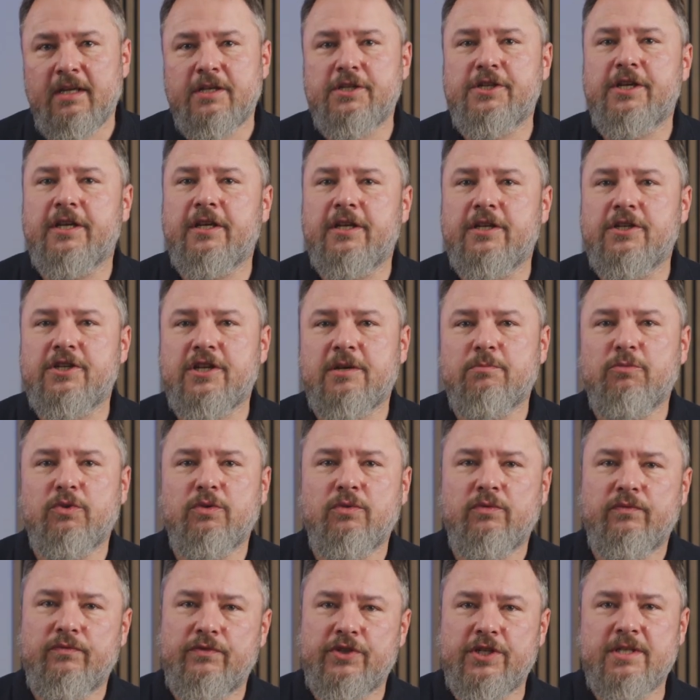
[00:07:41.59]
dzięki
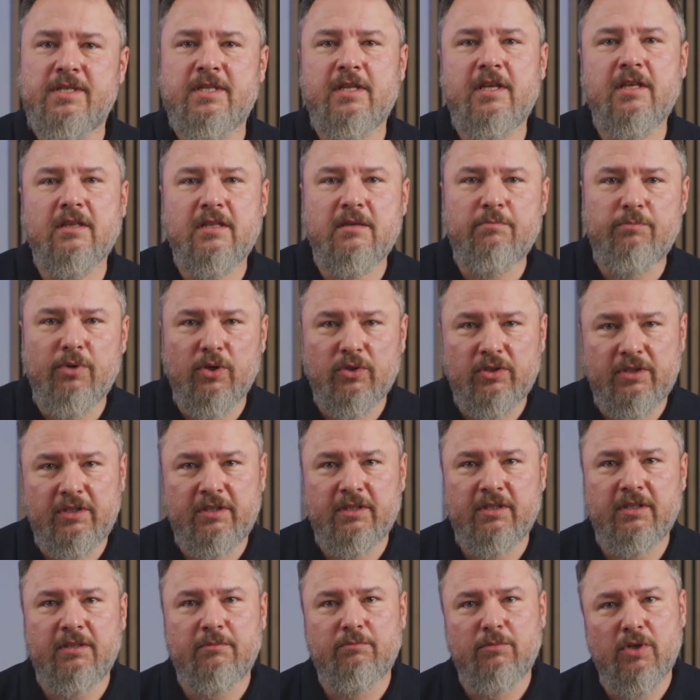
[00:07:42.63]
czemu wszystkie te
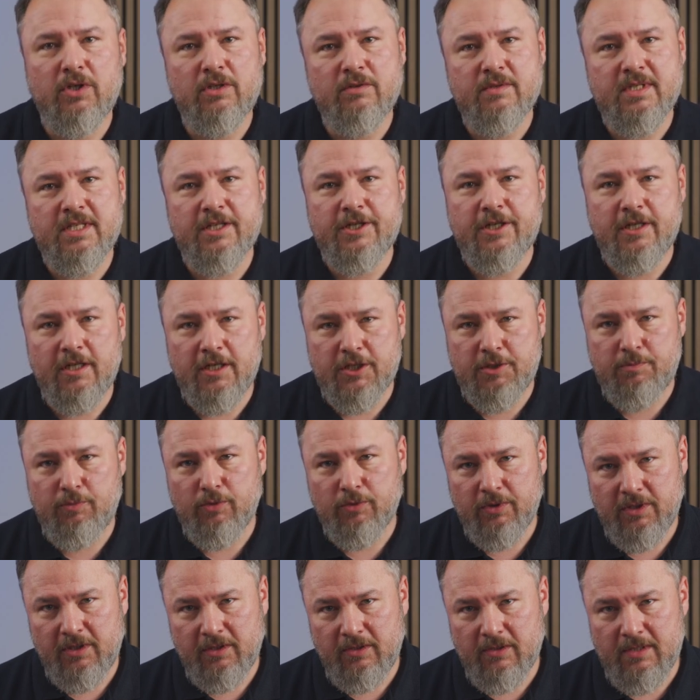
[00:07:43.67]
porty mogą zasilać
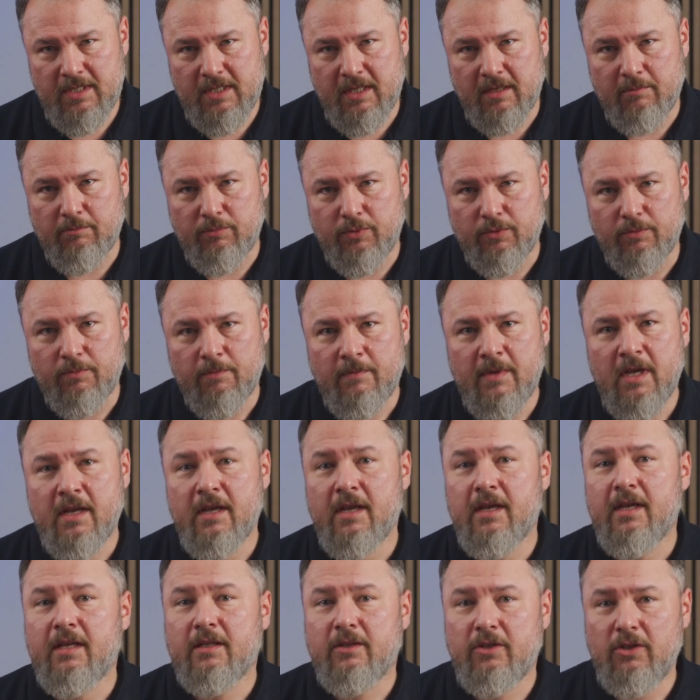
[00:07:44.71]
punkty dostępu.
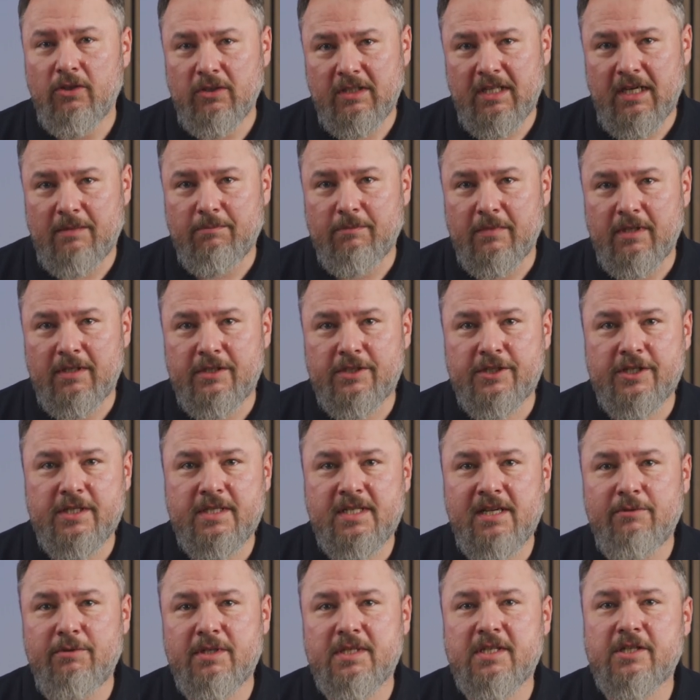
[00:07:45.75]
Dodam, że
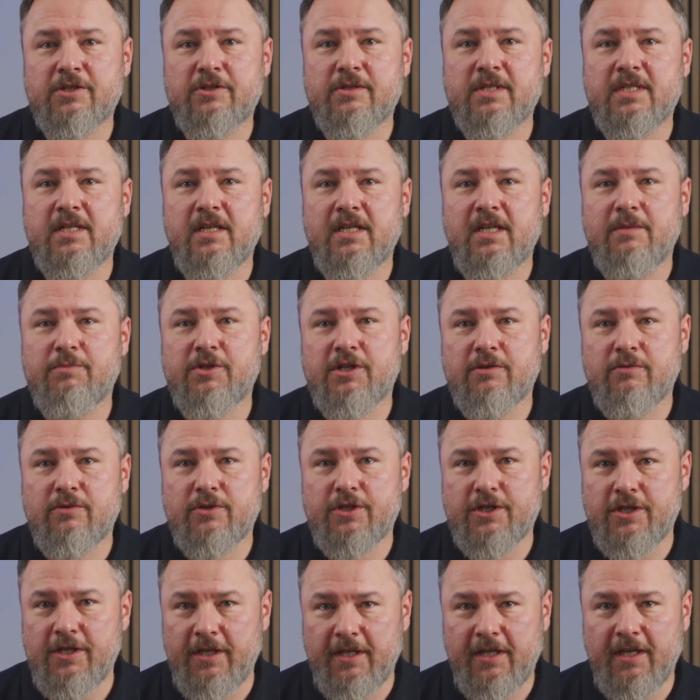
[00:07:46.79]
całe zarządzanie
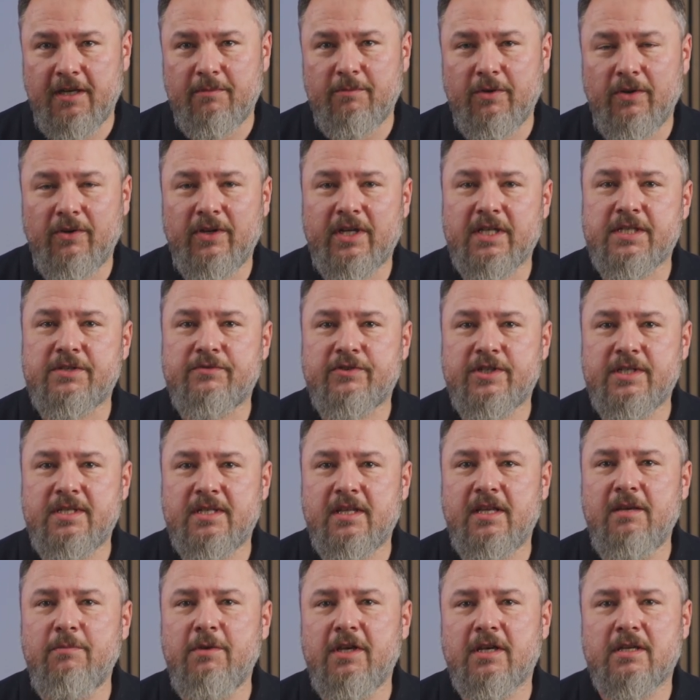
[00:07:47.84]
przełącznikiem oraz
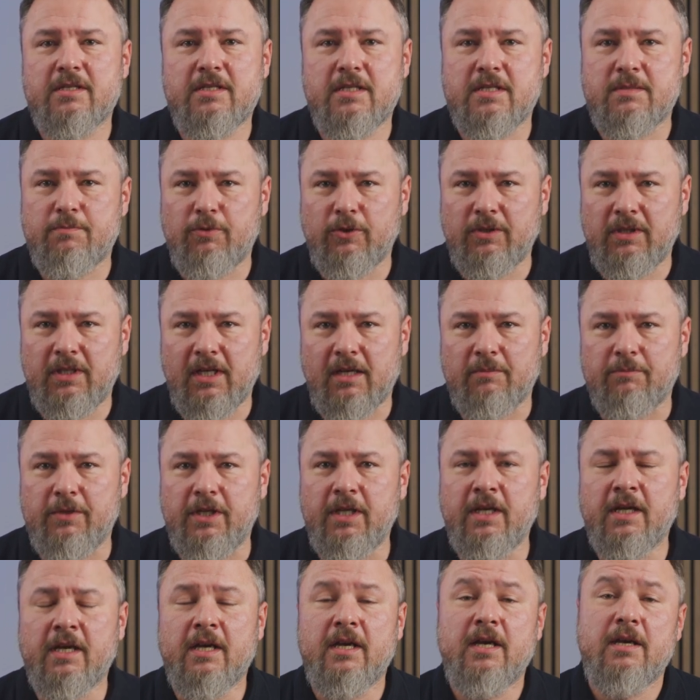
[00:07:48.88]
wszystkimi access
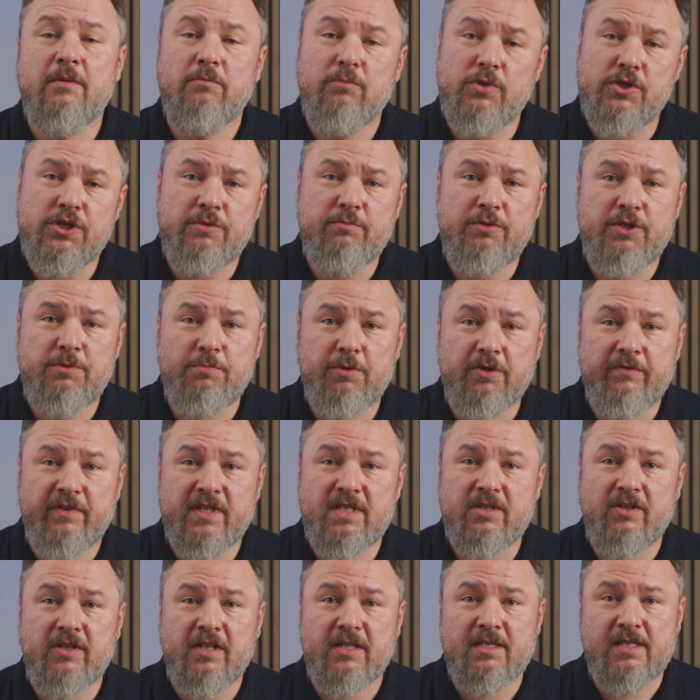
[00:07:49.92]
pointami może być
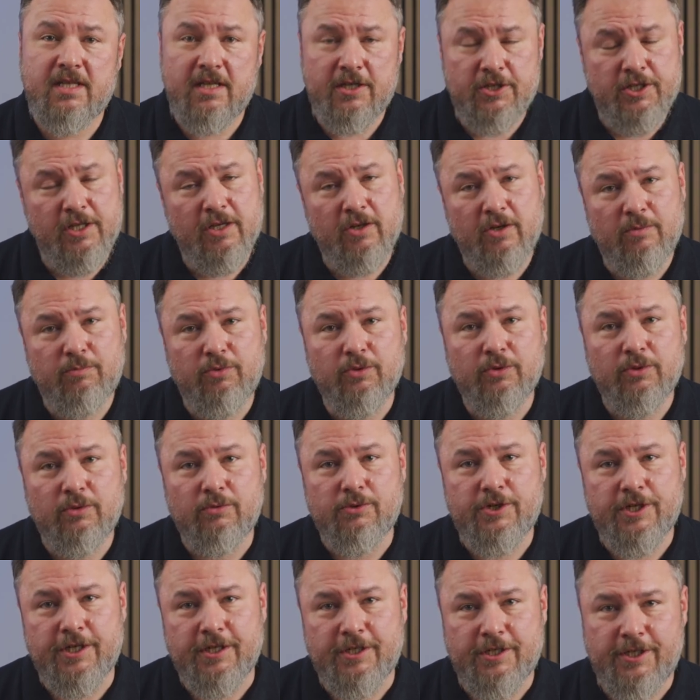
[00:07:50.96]
prowadzone z każdego punktu
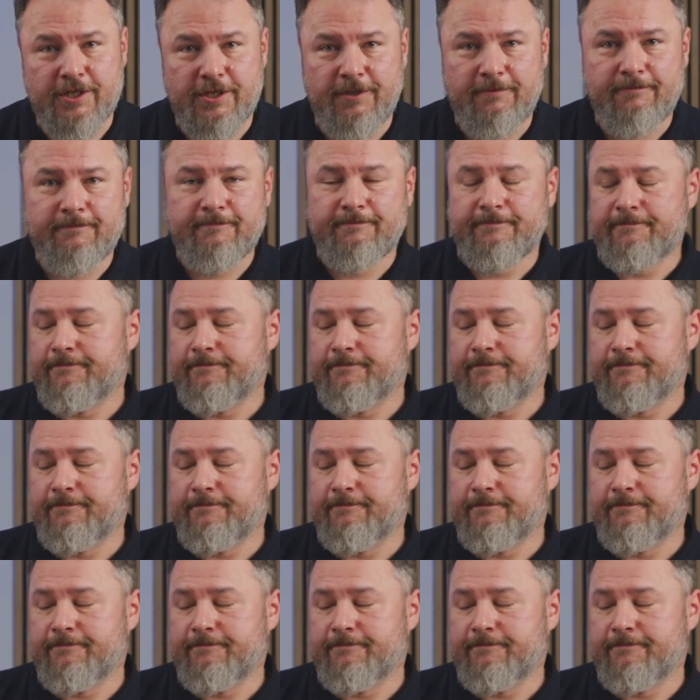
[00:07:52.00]
sieci.